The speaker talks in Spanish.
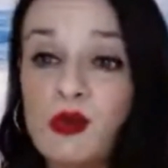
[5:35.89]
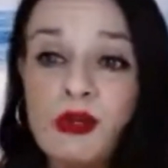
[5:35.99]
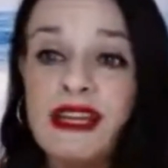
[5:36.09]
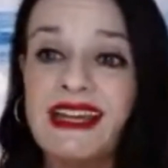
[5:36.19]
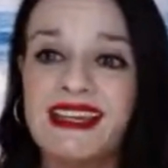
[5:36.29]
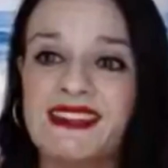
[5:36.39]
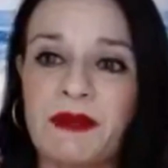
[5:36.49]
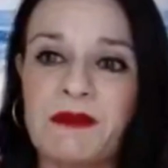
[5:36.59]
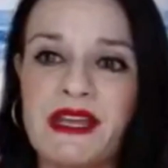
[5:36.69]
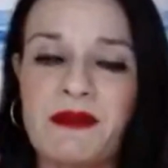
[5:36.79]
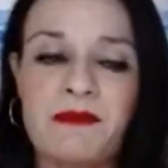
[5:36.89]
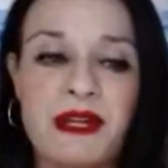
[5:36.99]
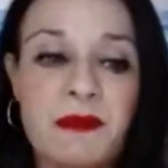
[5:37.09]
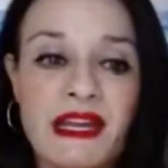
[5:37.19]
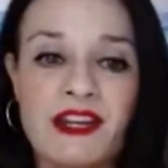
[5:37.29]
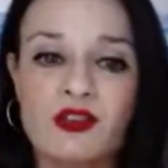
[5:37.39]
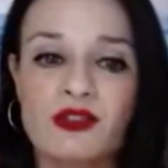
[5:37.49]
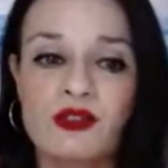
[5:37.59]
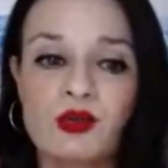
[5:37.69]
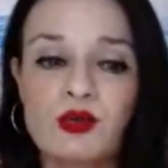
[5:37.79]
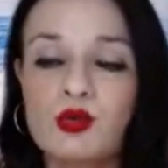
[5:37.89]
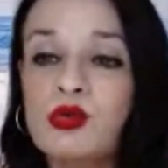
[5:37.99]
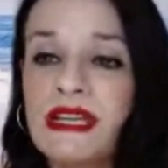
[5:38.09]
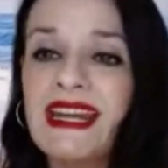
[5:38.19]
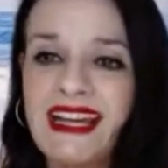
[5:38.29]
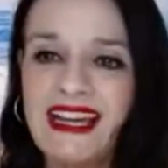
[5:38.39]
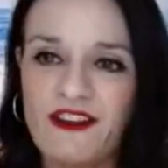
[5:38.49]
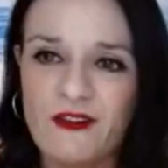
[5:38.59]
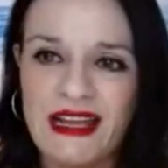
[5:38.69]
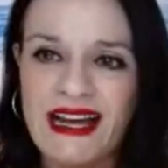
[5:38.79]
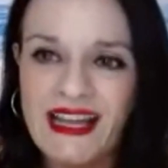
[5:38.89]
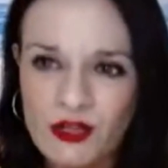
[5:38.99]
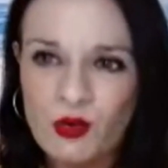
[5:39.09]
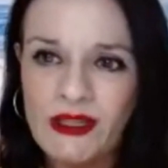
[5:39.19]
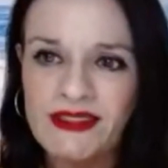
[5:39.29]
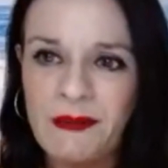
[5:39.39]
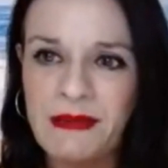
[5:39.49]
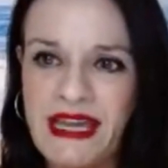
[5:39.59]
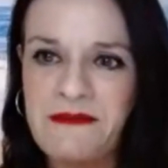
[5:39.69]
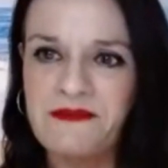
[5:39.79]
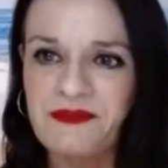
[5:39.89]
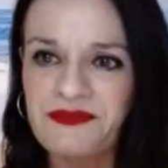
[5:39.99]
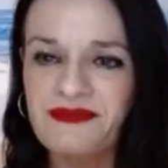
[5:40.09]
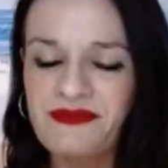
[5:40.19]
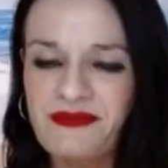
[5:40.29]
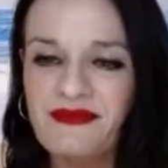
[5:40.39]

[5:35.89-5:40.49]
si tú quieres que estén bien, primero tú tienes que reflejar que tú estás bien.